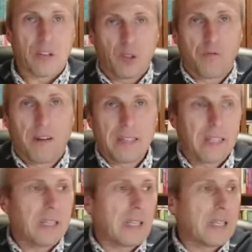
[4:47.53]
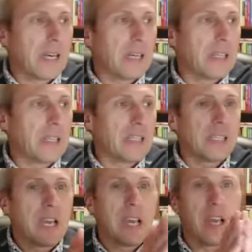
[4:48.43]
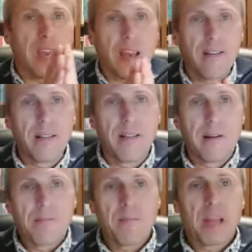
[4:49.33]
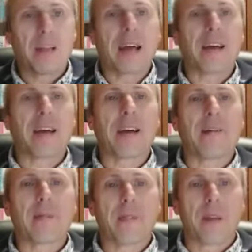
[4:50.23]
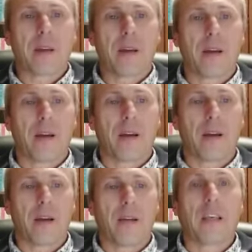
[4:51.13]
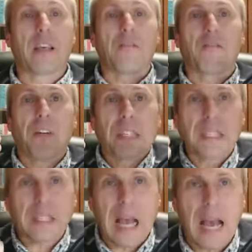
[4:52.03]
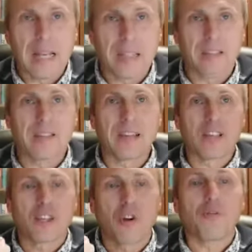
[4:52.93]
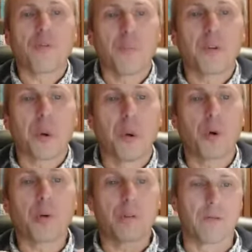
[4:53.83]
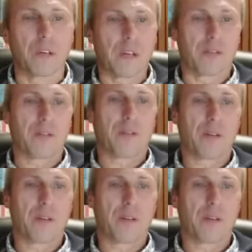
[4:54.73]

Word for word: Zuversicht, das heißt, ich gehe hin in einer äh, Gewissheit, dass Gott mich hören wird.